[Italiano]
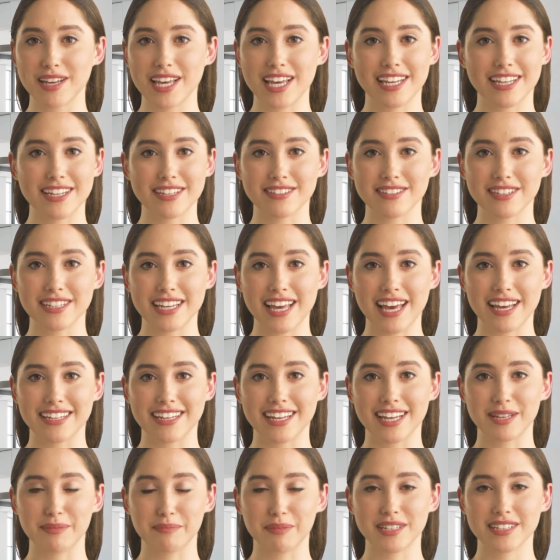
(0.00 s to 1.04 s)
e indica
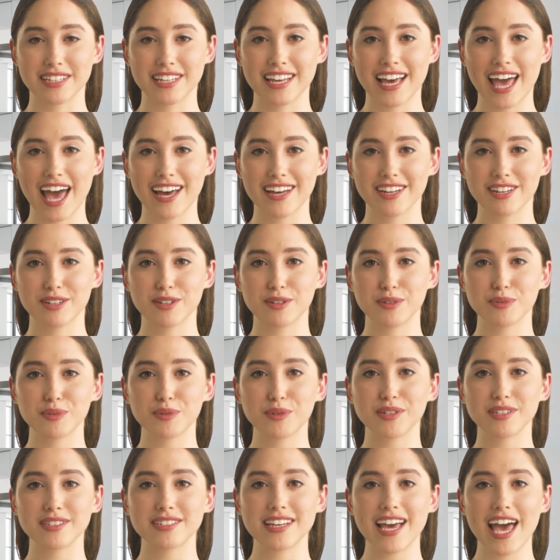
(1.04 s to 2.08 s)
che il materiale con
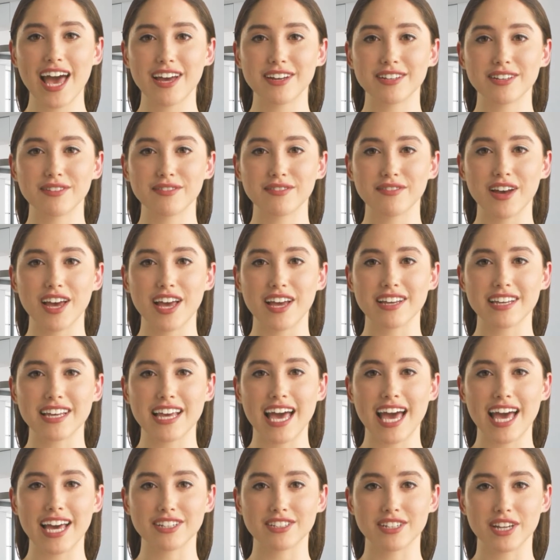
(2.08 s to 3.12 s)
cui si ha a che fare
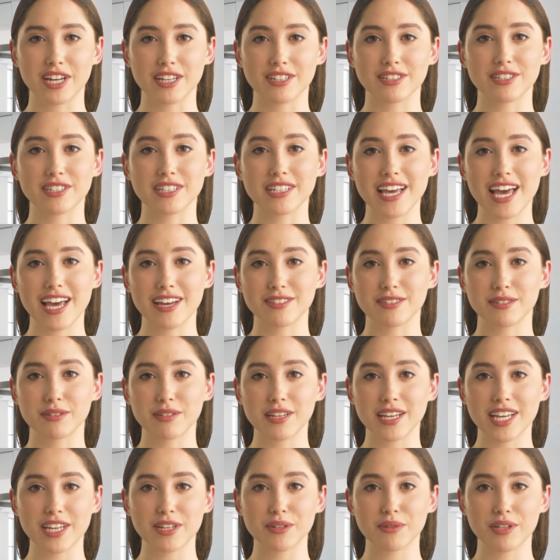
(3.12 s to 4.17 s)
è già riciclato
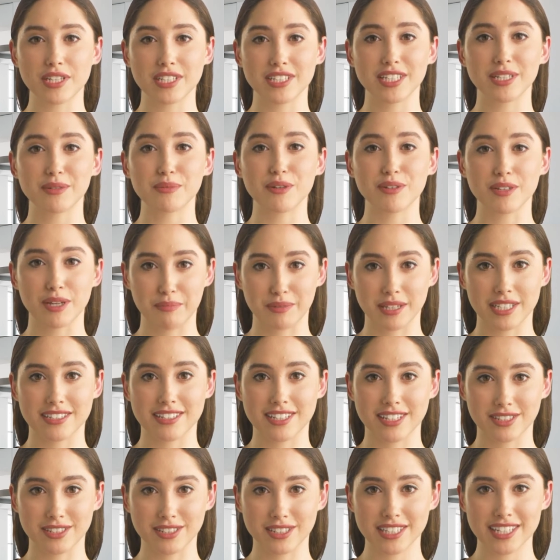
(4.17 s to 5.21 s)
e quindi nuovamente
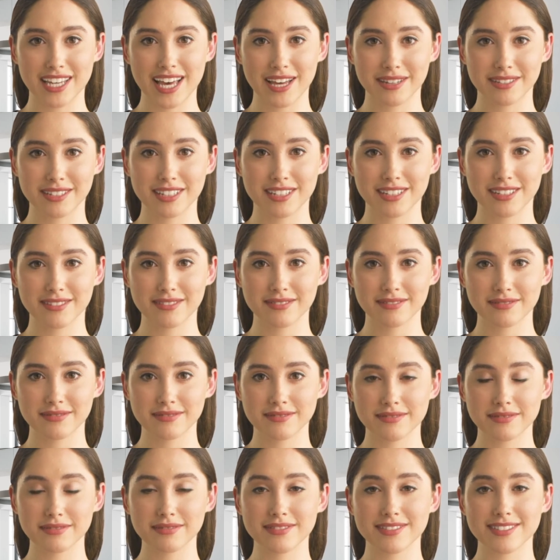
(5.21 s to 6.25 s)
riciclabile.
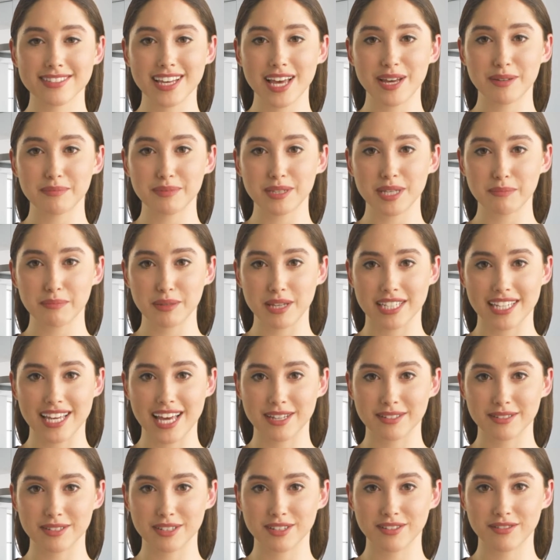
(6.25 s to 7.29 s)
Sempre
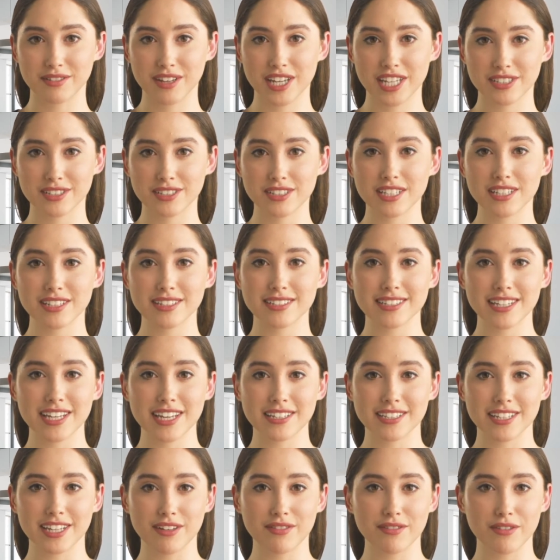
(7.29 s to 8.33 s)
parlando di frecce, se
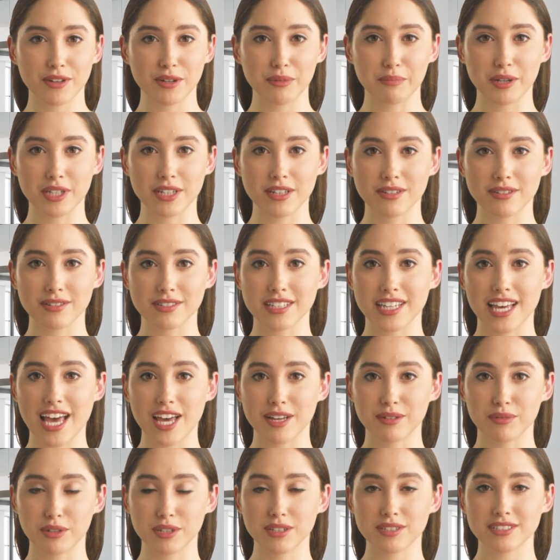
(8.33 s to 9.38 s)
le tre formano un
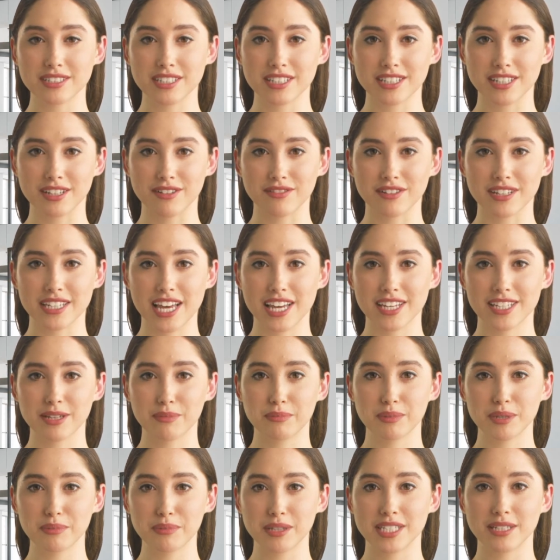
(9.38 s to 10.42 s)
triangolo significa che
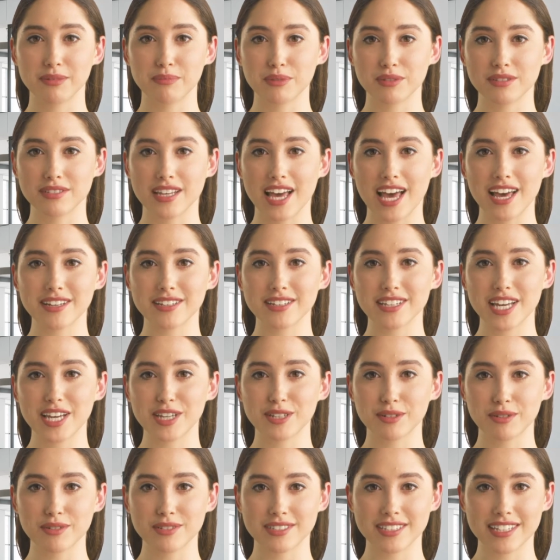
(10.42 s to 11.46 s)
prima di buttarle è
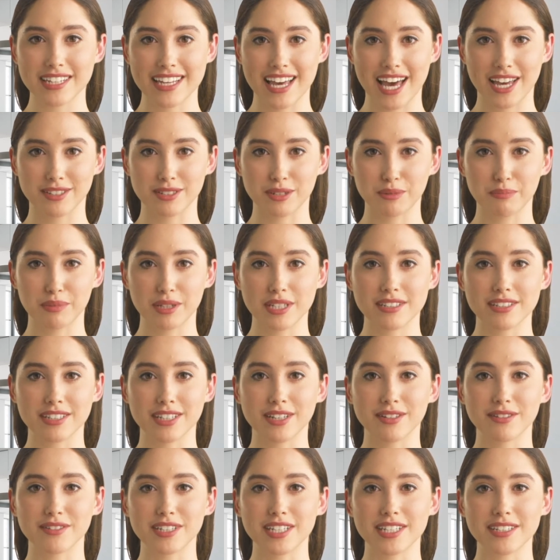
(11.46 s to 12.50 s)
consigliato
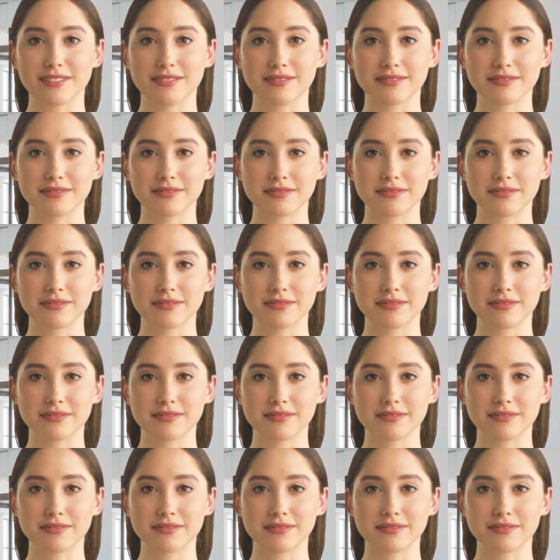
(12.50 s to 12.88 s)
appiattirle.